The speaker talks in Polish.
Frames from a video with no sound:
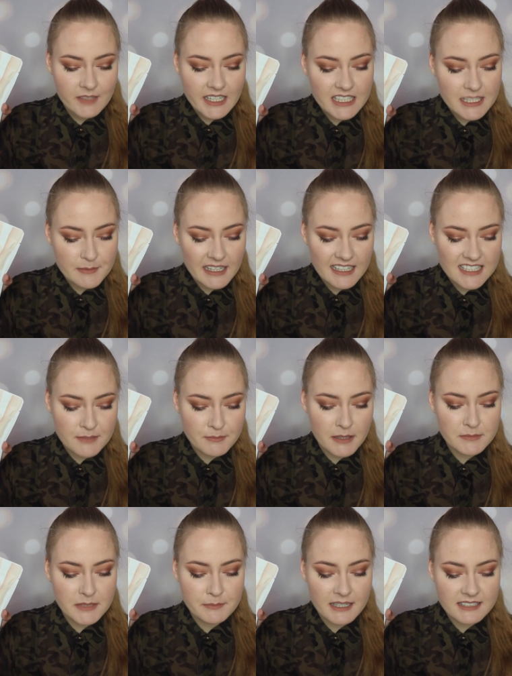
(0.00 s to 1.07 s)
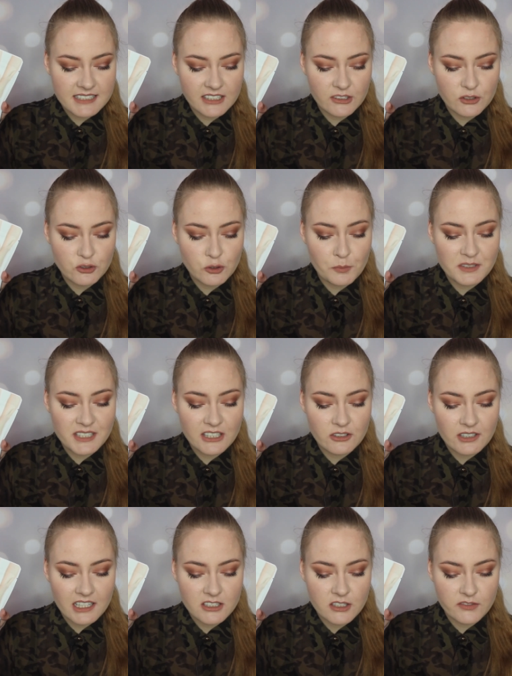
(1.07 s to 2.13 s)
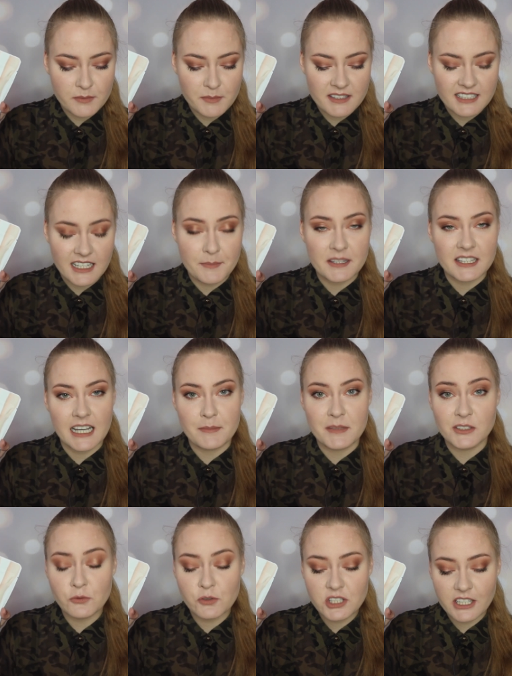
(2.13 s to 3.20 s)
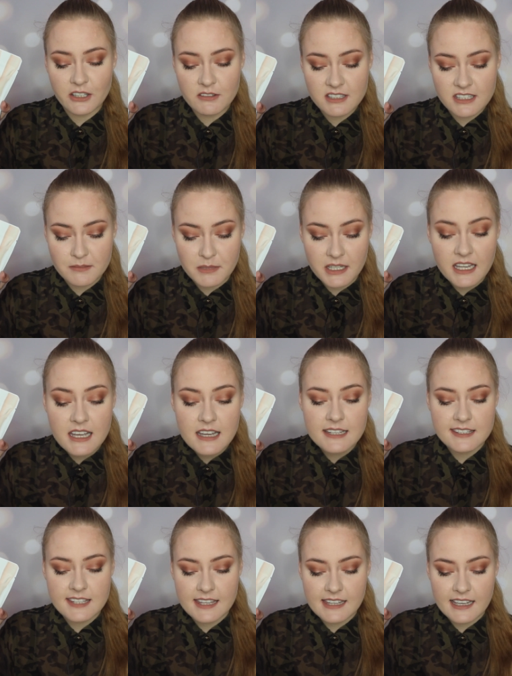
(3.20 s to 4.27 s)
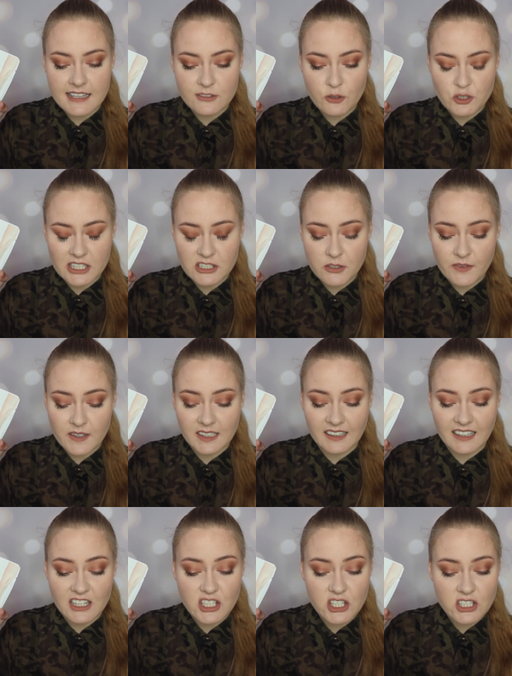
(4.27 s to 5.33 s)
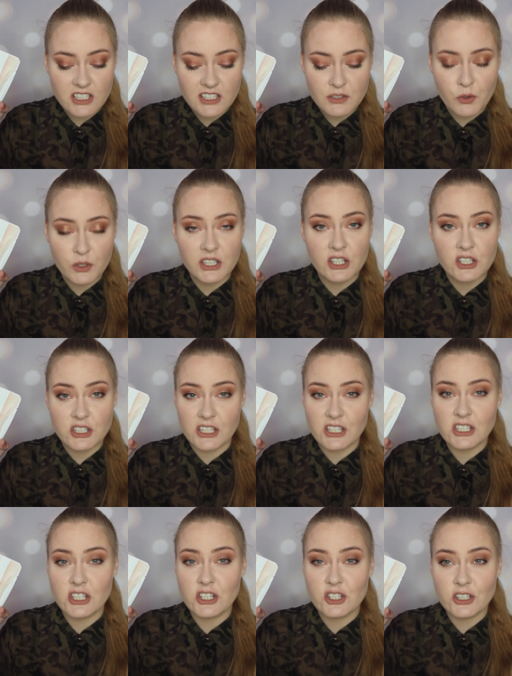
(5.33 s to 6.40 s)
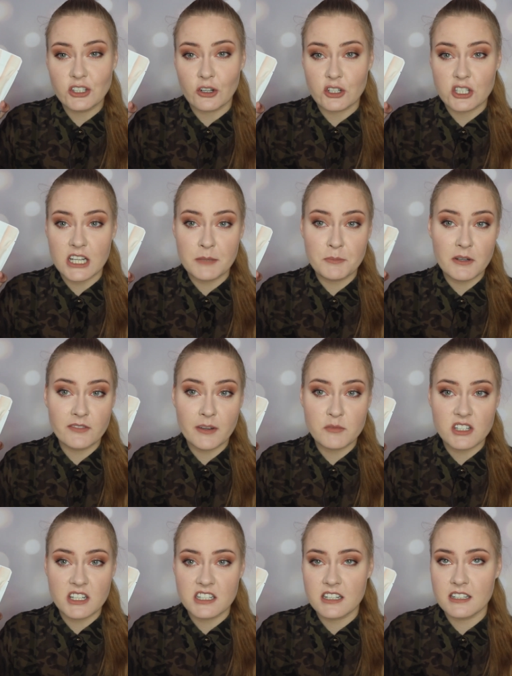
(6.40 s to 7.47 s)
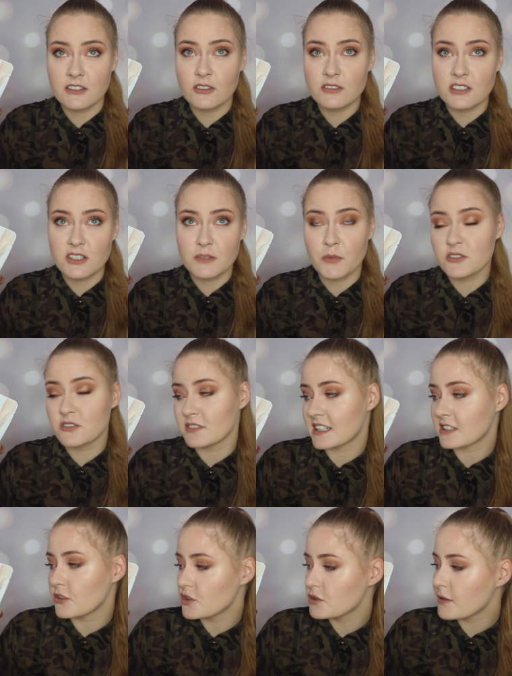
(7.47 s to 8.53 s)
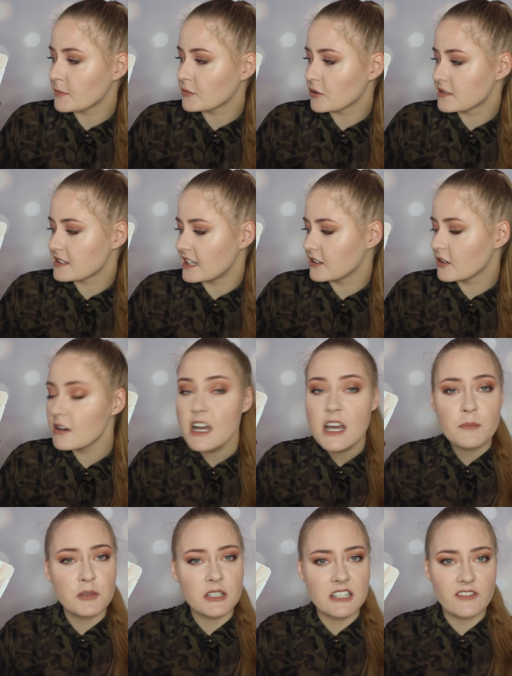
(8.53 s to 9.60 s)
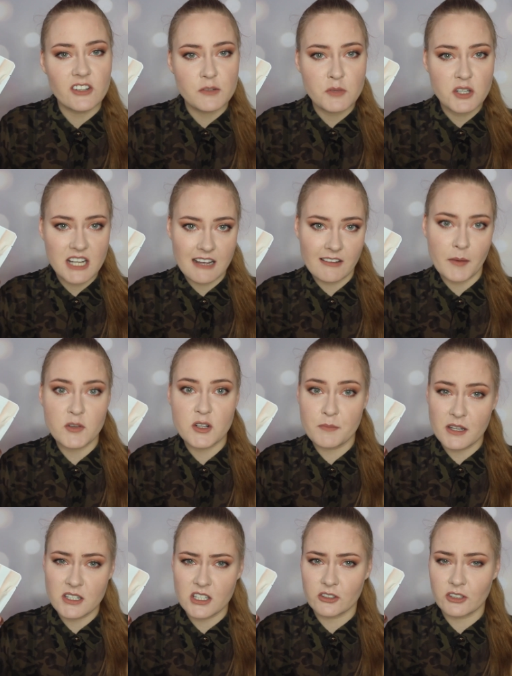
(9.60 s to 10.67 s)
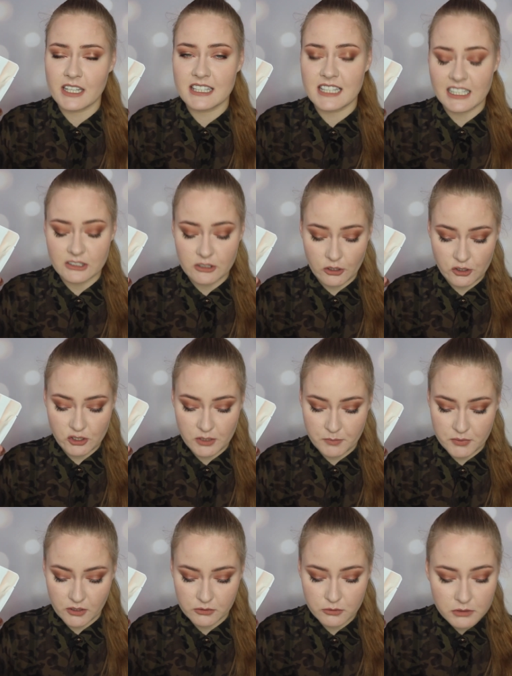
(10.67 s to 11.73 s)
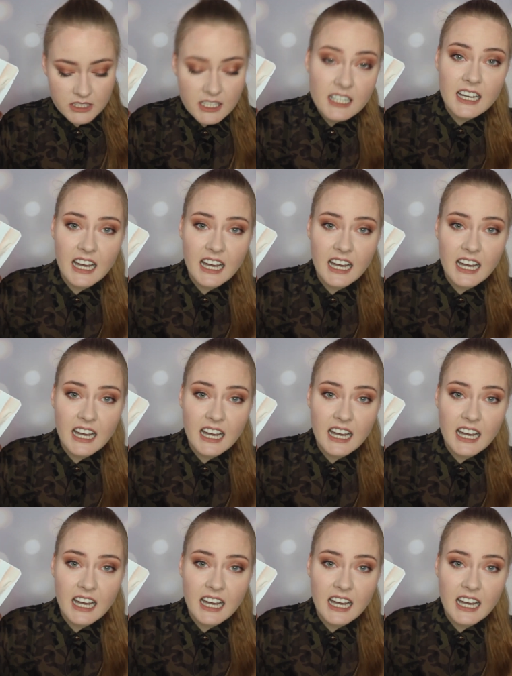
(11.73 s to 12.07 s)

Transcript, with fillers: I tym razem mamy maskę do stóp z jednorazowymi skarpetkami złuszczającymi. Cena jest oszacowana na 10 zł 43 grosze i powiem Wam, że się dosyć mocno zaskoczyłam tą ceną, ponieważ myślałam, że będzie to jednak droższy produkt,